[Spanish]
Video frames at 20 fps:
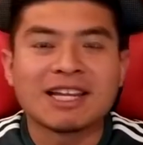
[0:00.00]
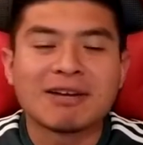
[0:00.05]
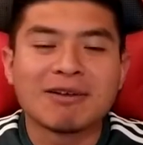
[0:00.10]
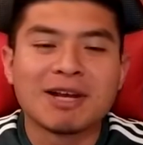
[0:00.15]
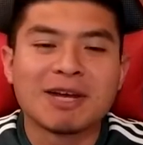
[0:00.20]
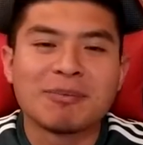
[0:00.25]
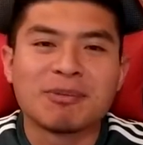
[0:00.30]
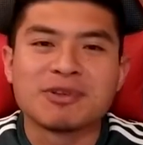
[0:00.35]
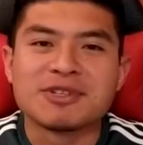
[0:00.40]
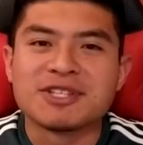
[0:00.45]
la
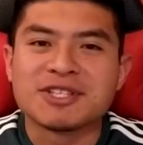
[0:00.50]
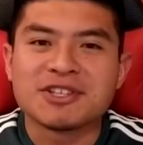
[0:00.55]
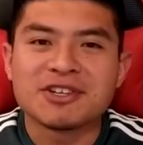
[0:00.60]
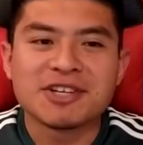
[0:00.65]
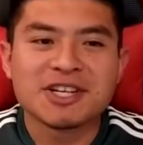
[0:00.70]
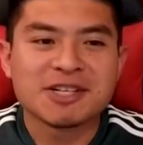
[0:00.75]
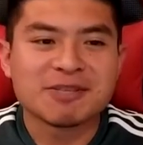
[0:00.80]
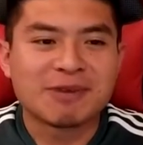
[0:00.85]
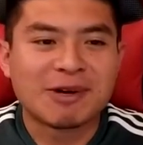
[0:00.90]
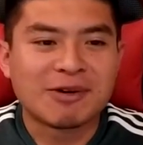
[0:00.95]
tabla de
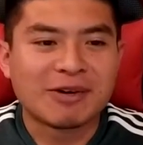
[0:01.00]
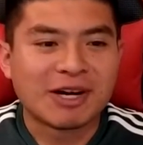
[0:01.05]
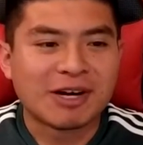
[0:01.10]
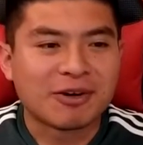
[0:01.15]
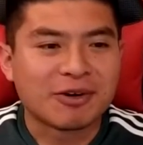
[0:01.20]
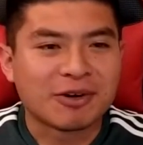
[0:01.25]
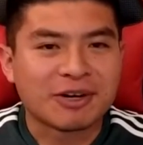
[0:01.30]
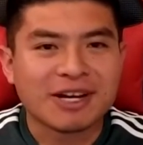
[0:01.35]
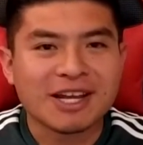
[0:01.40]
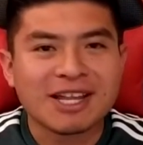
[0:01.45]
posiciones va una
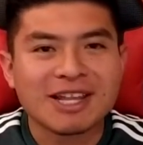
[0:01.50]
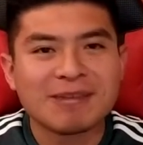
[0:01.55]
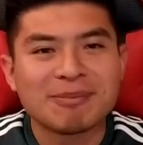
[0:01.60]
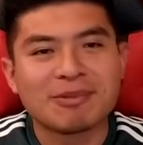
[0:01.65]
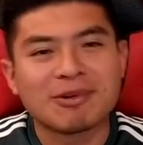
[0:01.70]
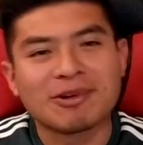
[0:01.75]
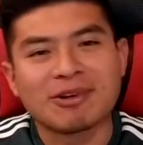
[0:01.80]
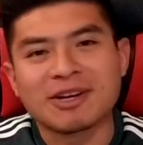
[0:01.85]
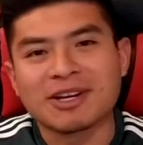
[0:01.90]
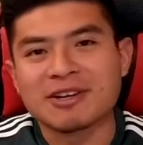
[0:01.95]
jornada,
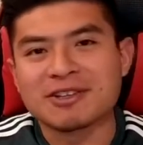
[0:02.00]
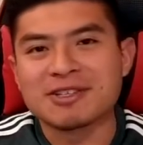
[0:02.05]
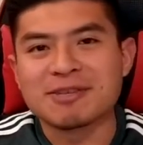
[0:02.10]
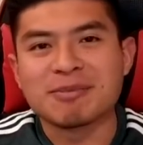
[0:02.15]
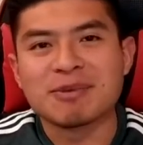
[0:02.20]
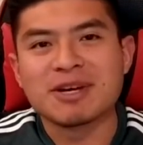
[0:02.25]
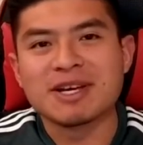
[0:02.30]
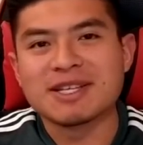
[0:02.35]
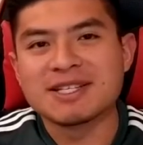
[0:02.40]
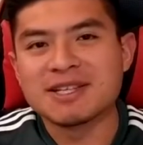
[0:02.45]
por lo que no se
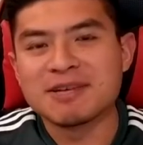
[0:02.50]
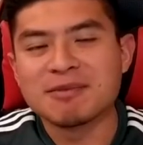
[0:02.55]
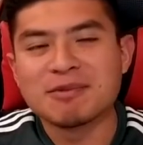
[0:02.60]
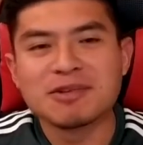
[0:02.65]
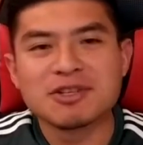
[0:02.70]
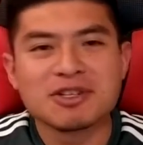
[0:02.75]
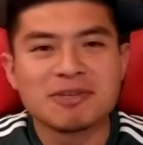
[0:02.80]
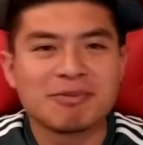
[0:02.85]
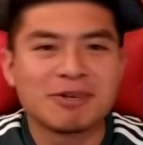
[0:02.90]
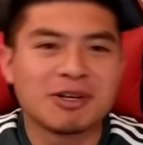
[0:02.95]
puede decir
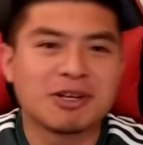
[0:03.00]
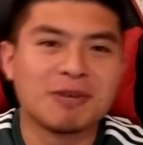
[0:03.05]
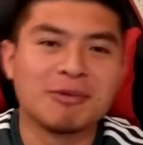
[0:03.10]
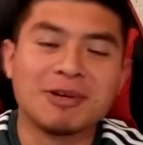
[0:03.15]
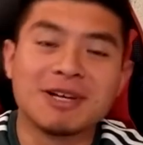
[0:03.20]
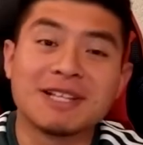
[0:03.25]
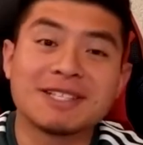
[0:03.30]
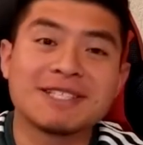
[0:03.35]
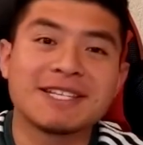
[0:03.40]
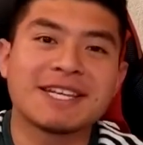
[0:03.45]
mucho, pero
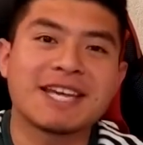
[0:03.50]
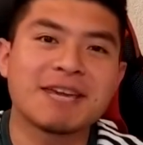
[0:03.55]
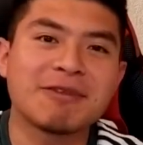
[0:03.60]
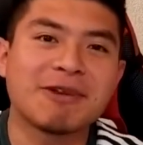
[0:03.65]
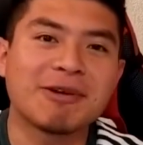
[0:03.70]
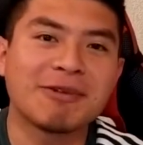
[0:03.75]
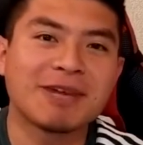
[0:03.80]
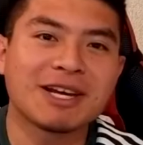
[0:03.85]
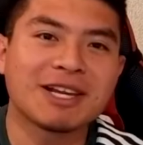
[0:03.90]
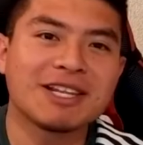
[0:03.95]
como les dije,
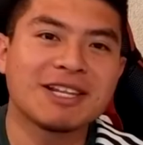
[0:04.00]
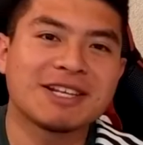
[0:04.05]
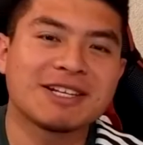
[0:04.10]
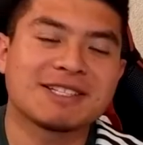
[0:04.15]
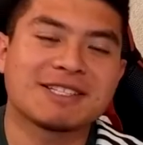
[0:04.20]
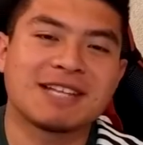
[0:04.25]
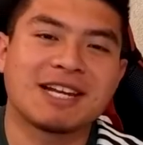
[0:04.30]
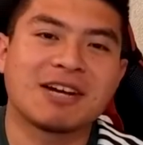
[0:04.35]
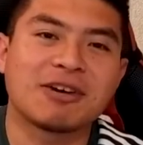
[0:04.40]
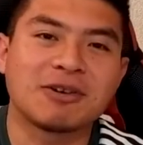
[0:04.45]
iba a haber
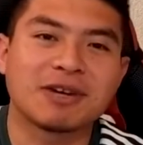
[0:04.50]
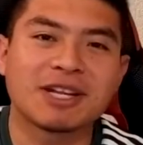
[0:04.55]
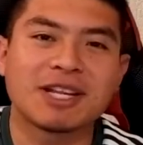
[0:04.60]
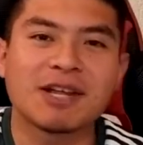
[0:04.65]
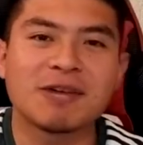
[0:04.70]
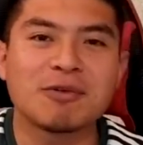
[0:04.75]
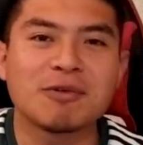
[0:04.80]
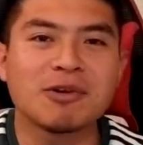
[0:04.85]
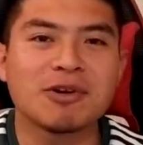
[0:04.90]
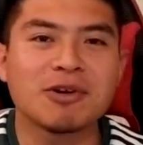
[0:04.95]
líderes en la jornada